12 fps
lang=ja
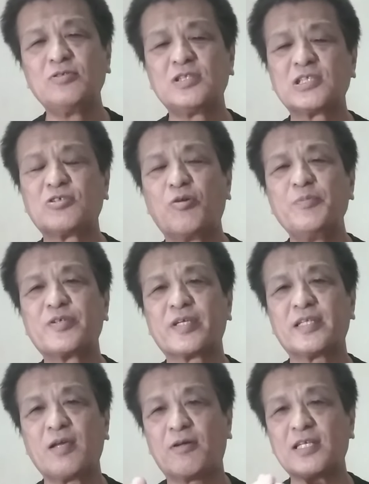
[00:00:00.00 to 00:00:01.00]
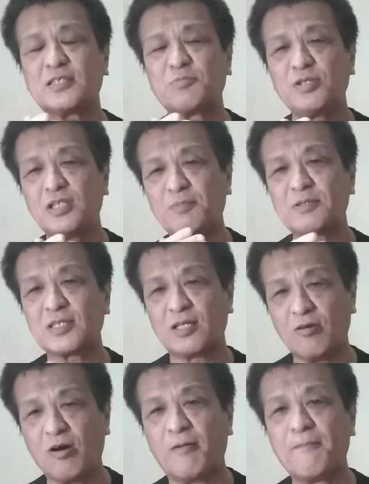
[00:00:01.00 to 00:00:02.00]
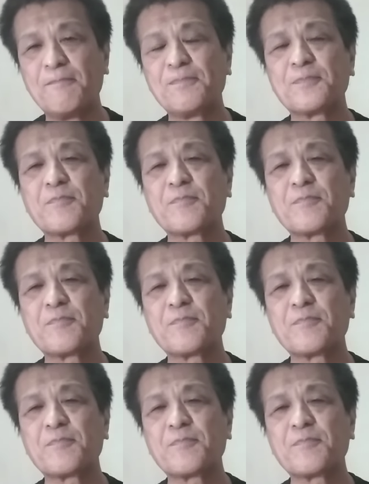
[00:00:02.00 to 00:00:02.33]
なうんちくを見つけて私も言ってますけど